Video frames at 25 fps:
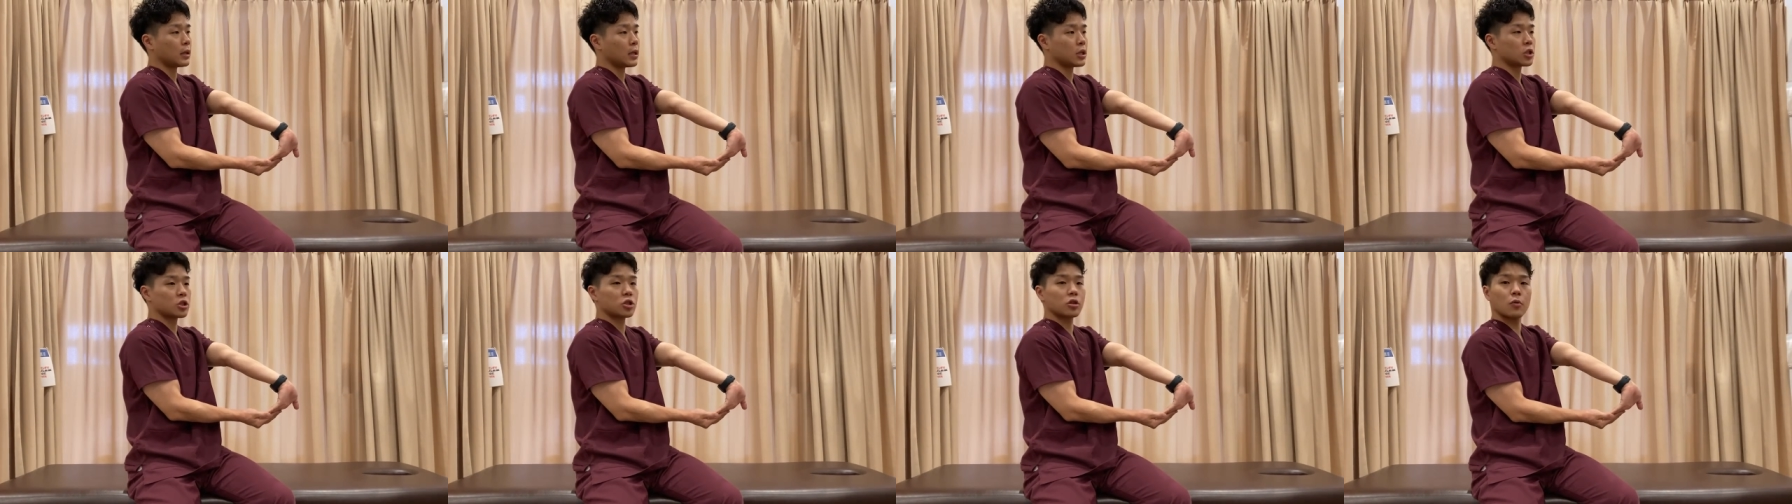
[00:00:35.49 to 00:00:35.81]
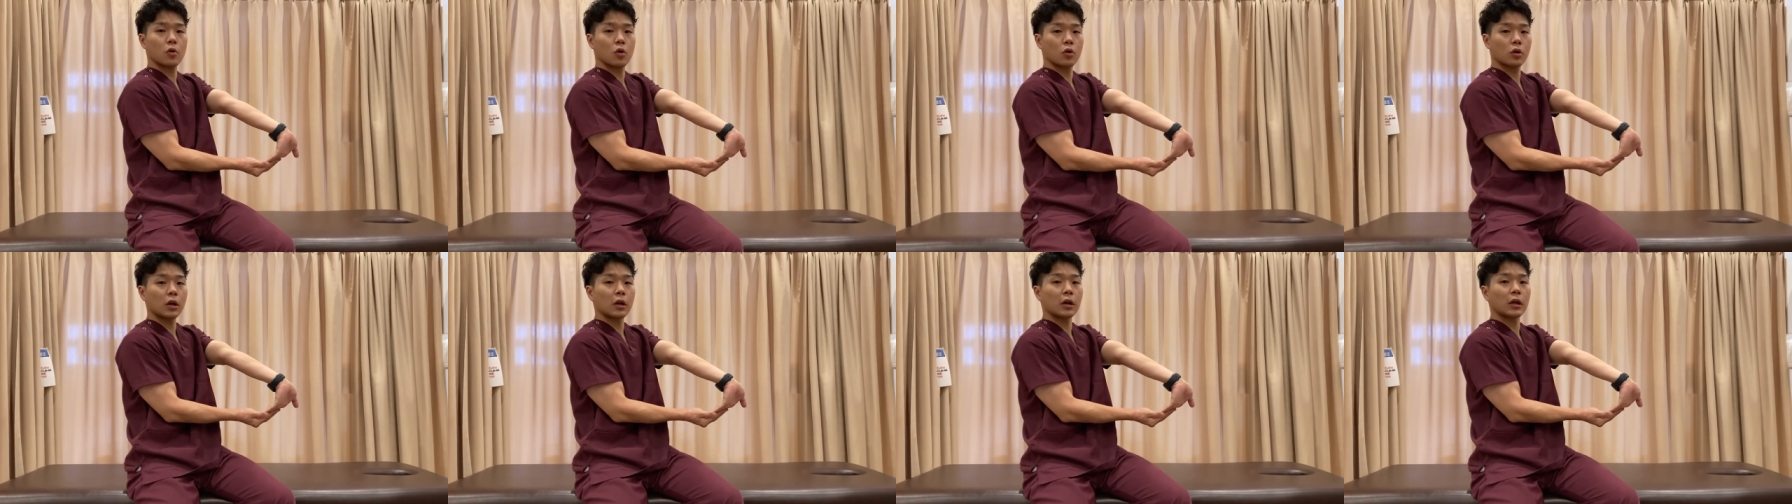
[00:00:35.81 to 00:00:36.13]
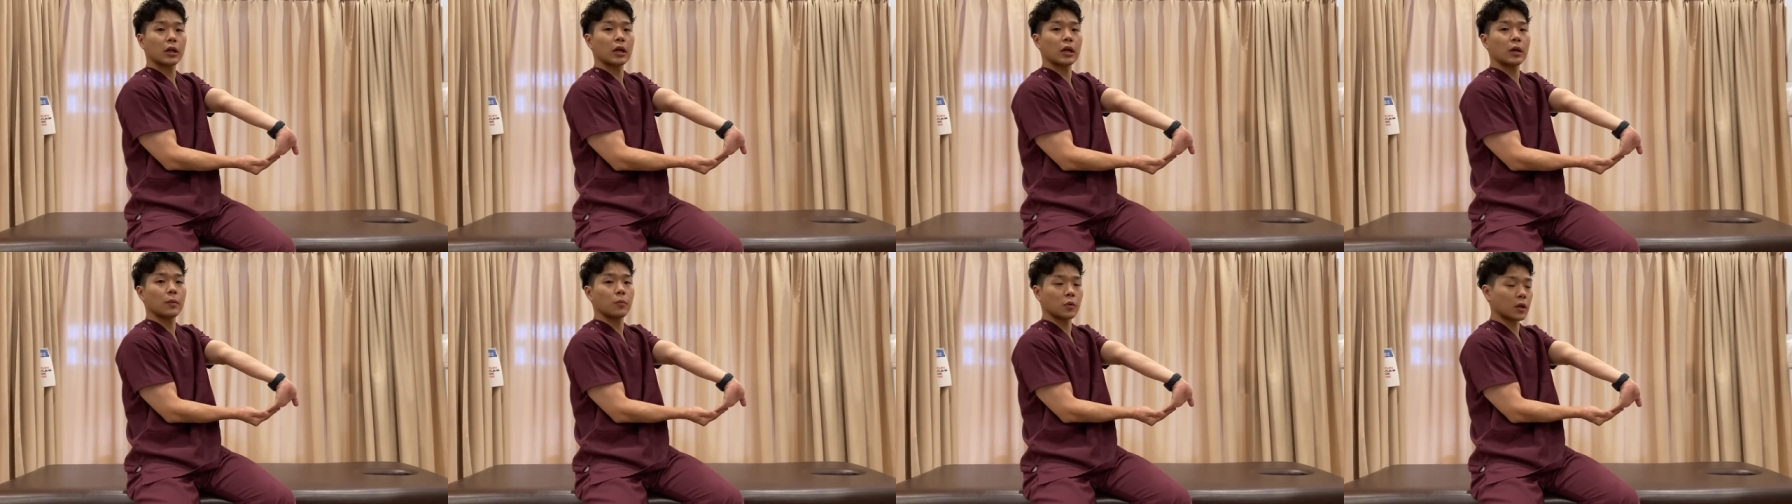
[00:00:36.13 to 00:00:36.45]
20秒ぐらい
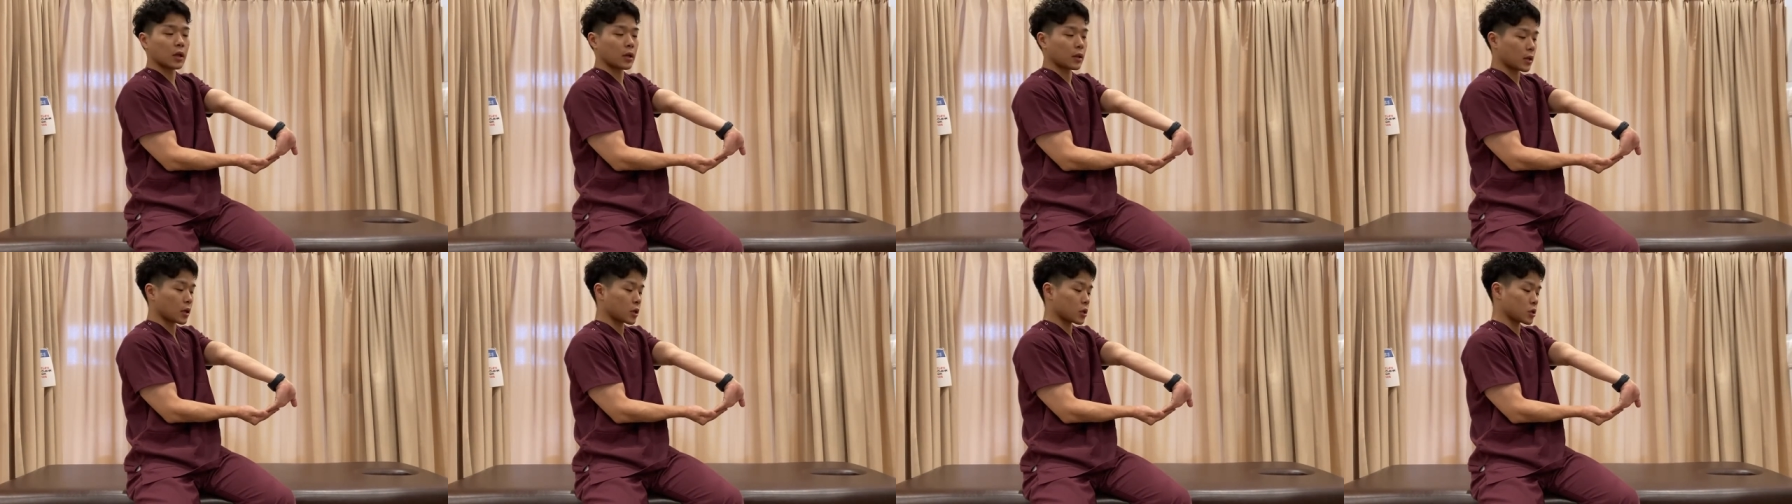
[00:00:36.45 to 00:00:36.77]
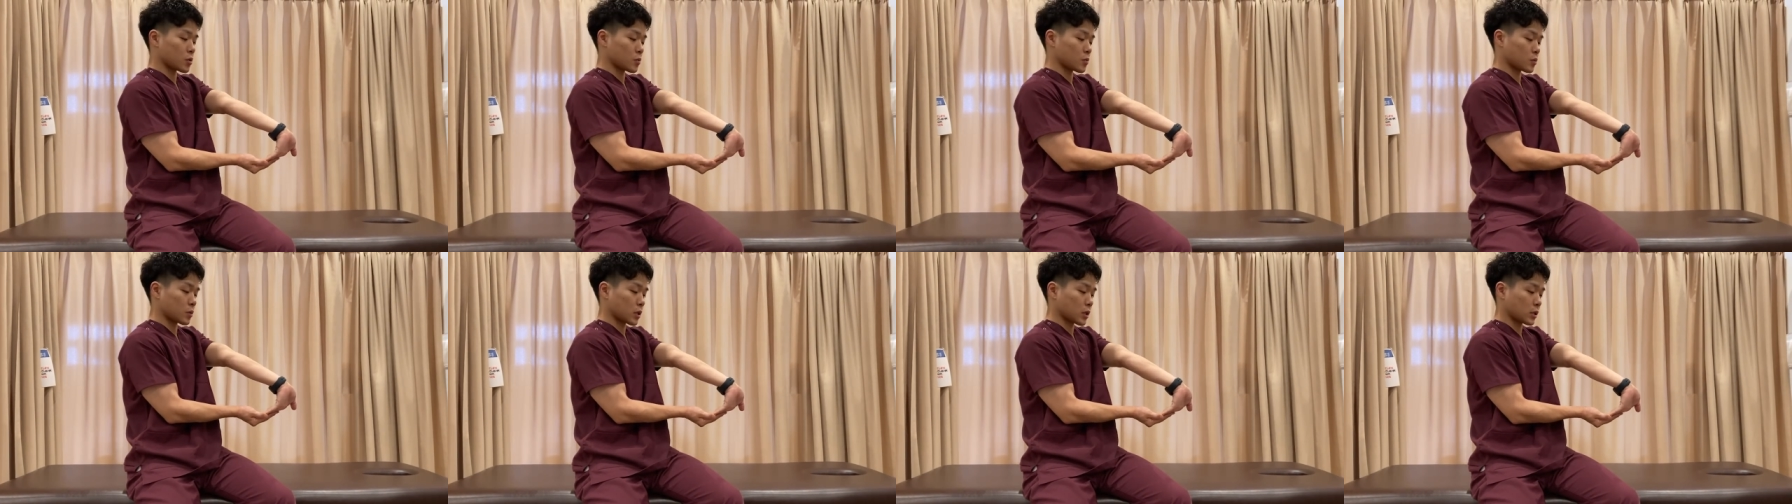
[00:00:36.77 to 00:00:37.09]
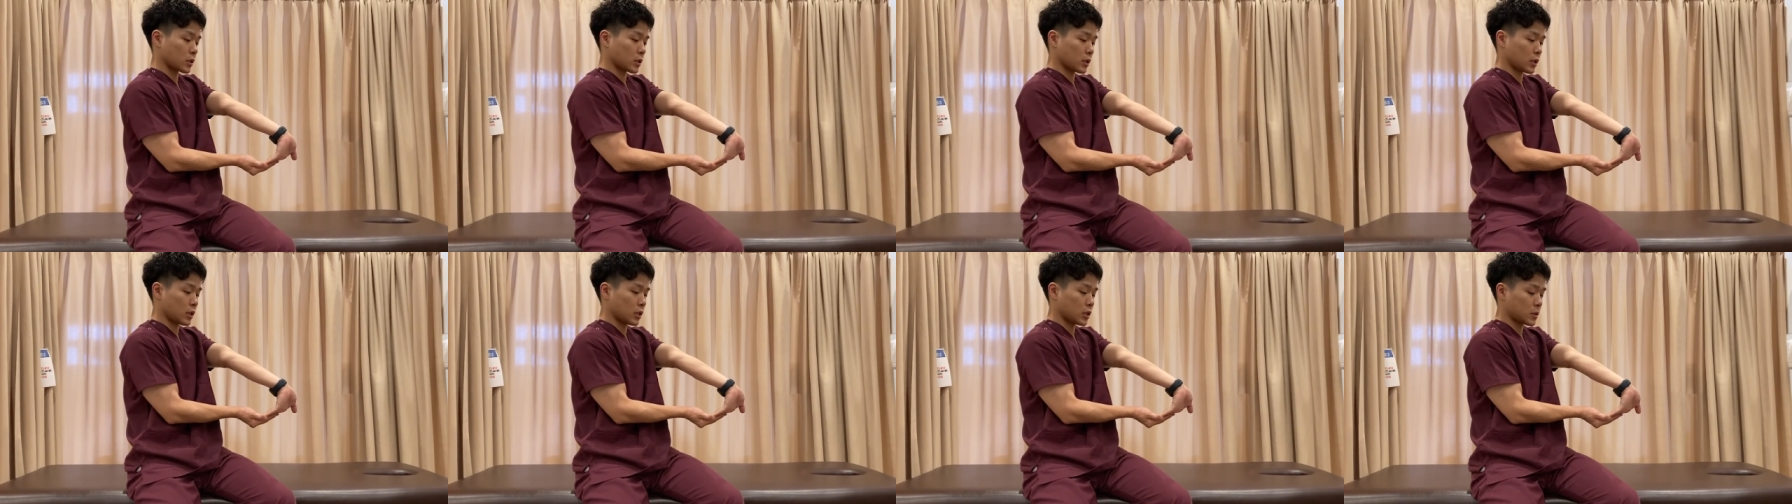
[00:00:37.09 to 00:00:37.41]
キープで大丈夫で
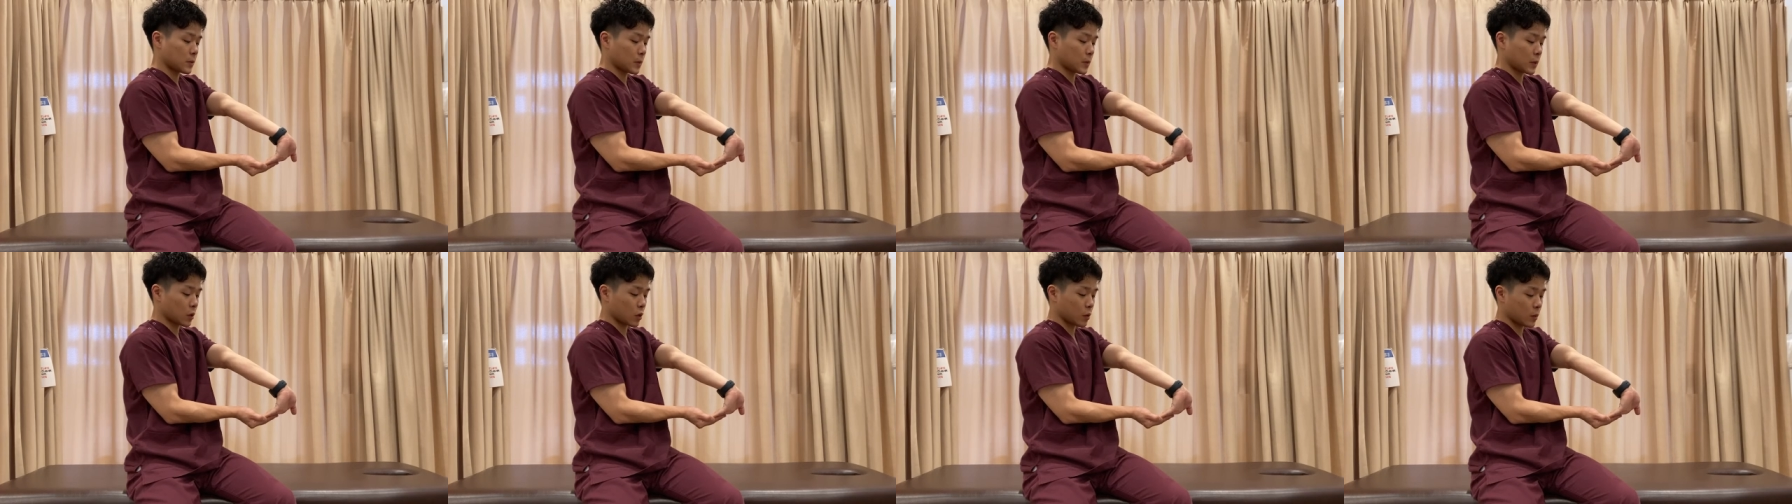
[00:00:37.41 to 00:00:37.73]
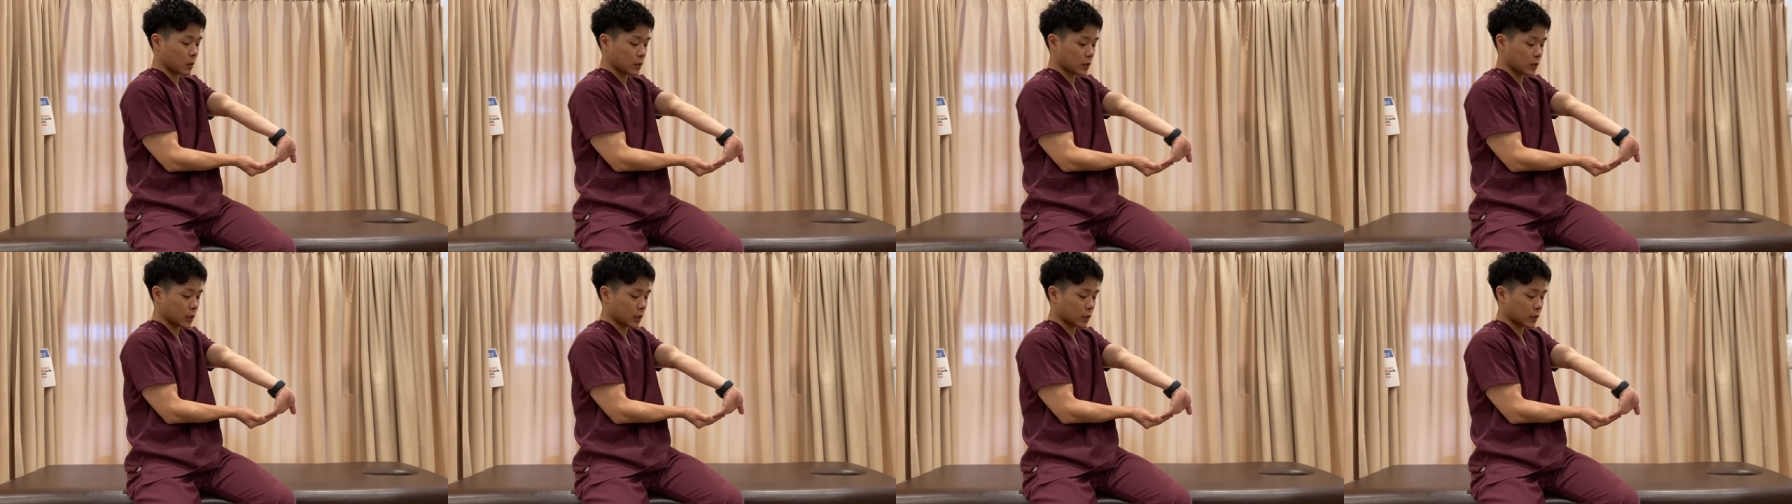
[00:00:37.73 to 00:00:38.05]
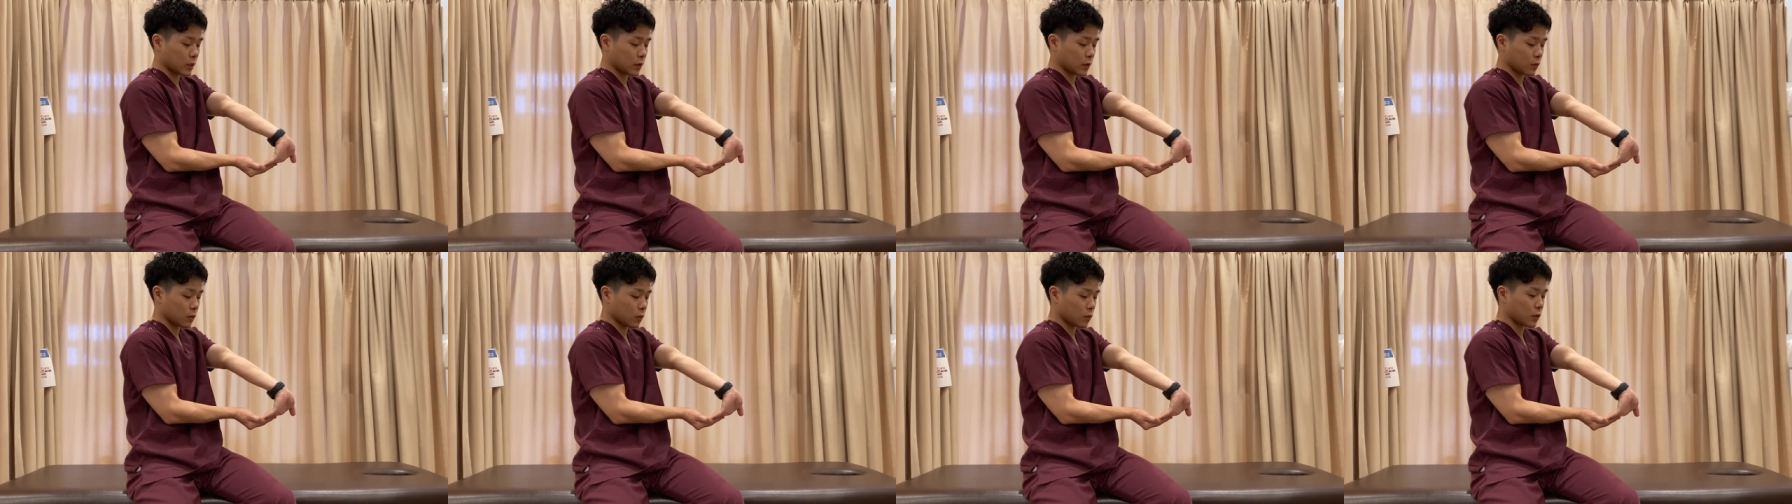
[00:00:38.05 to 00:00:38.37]
す。一番伸びるなっ
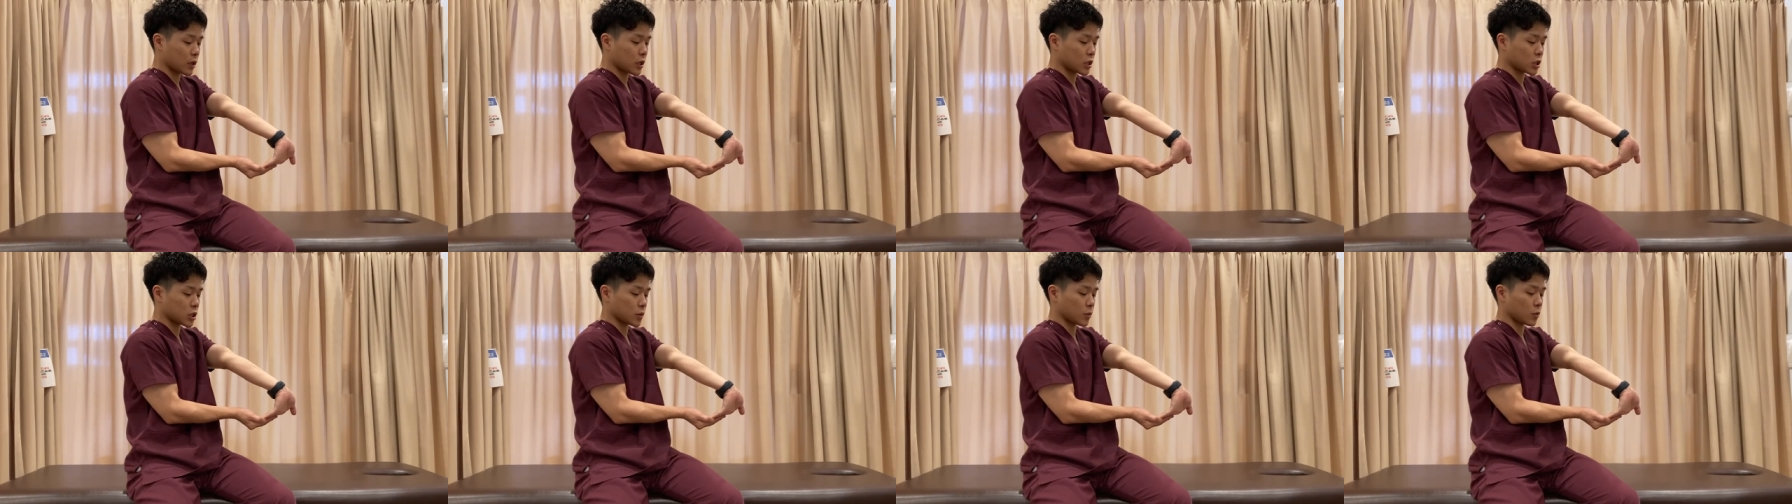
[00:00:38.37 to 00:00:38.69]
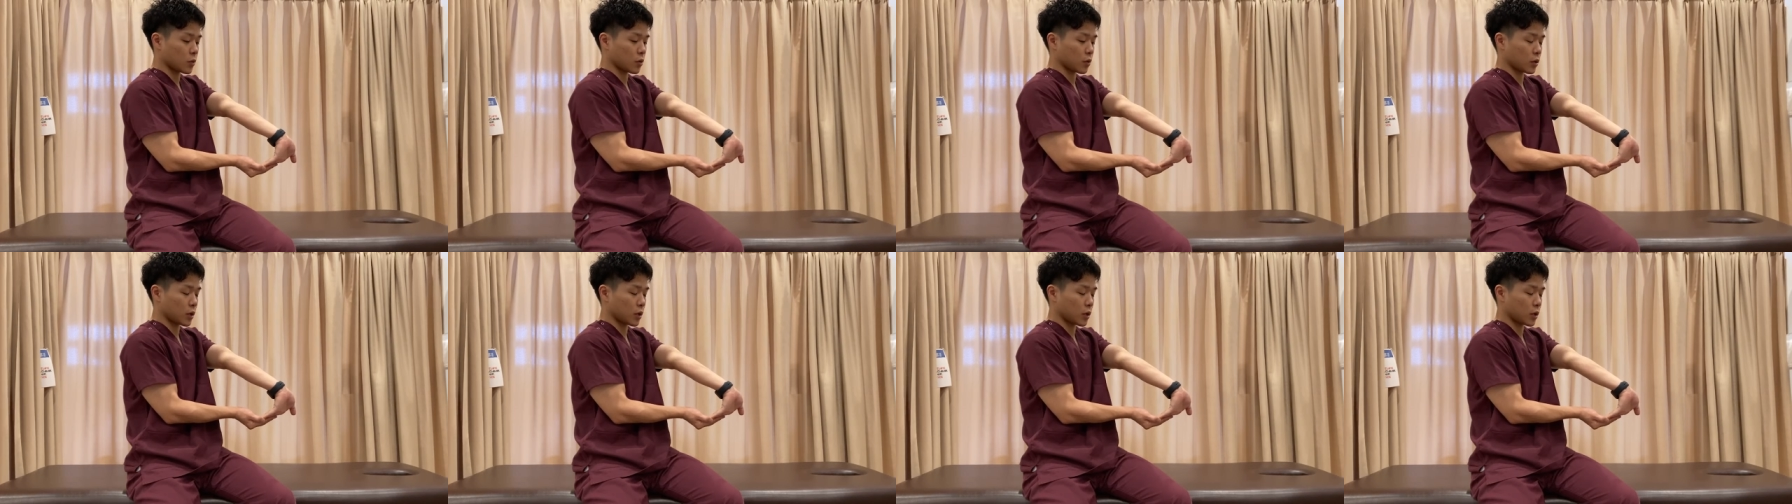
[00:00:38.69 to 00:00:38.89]
ていうところ20秒キープ。